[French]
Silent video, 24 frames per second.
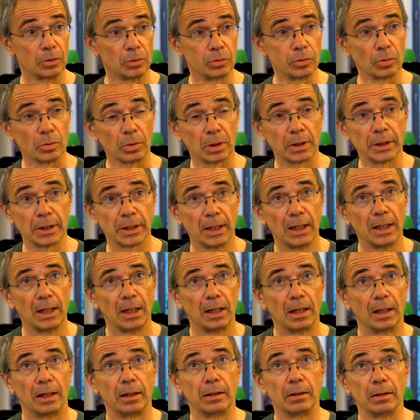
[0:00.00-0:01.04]
donc
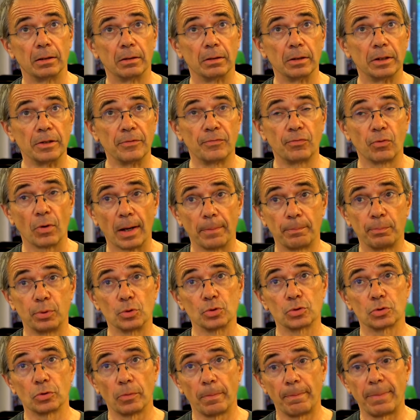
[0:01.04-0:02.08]
euh, il faut un peu
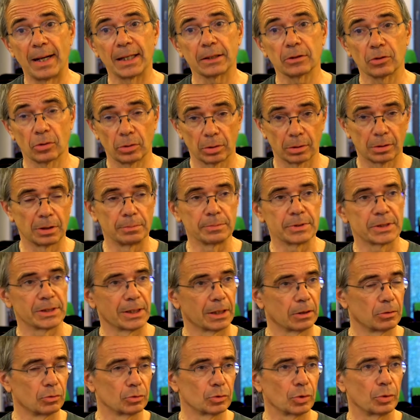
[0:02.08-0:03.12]
se battre comme
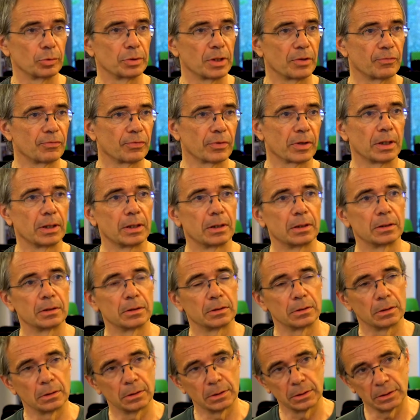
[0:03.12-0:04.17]
ça contre des freins,
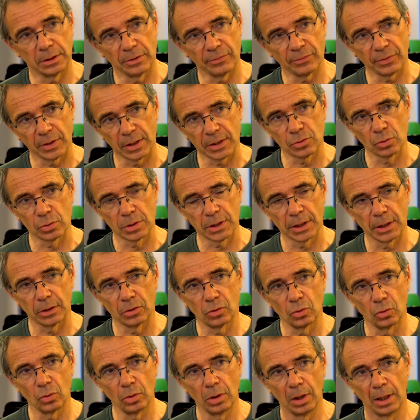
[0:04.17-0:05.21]
euh, des freins
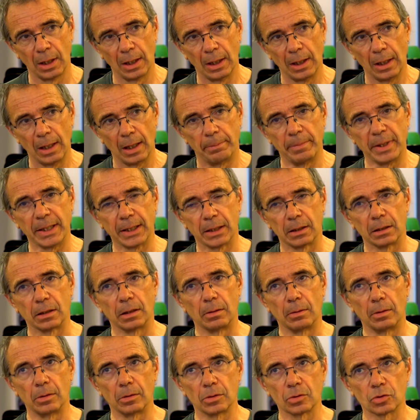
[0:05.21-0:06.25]
sociétaux. Mais
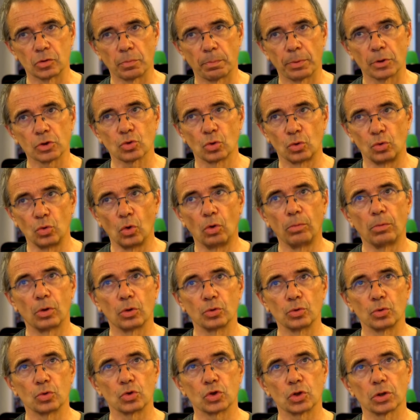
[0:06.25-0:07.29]
je pense que nombre
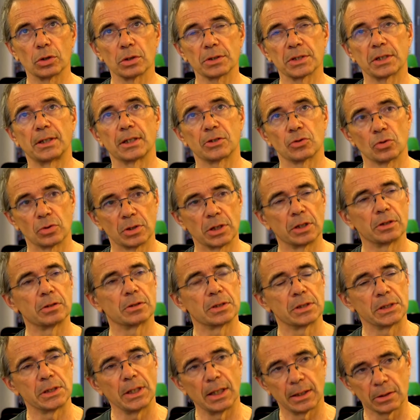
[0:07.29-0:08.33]
de gens, si
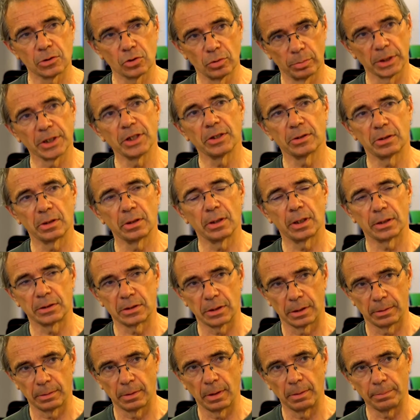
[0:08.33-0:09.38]
la, sobriété
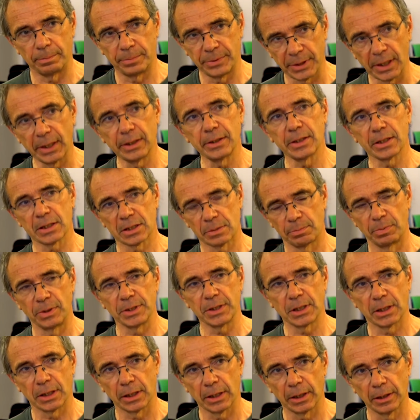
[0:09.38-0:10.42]
était bien
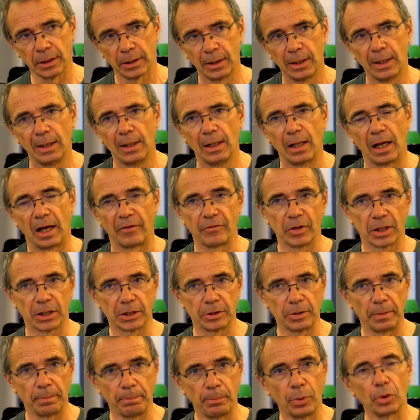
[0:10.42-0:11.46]
expliquée, avec
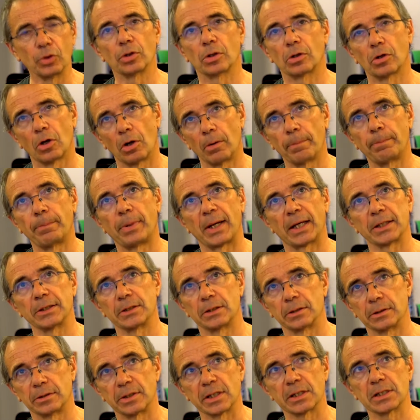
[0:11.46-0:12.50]
des bonnes
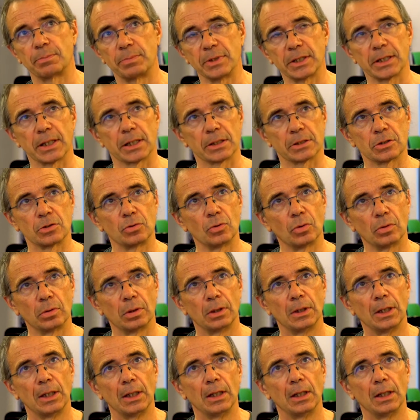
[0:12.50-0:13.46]
campagnes d'explication,